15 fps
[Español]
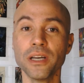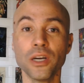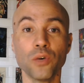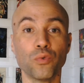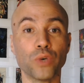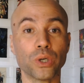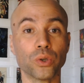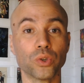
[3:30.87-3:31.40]

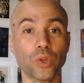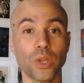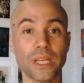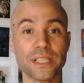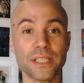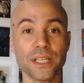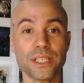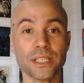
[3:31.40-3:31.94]
fueron
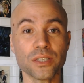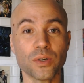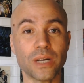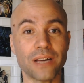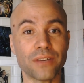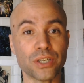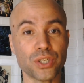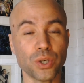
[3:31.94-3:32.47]
todas hechas con la
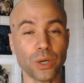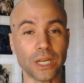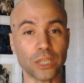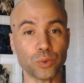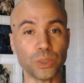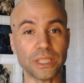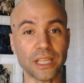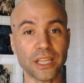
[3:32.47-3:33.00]
versión
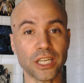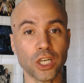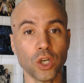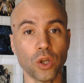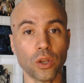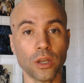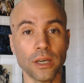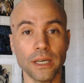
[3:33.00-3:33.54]
gratuita de Claude,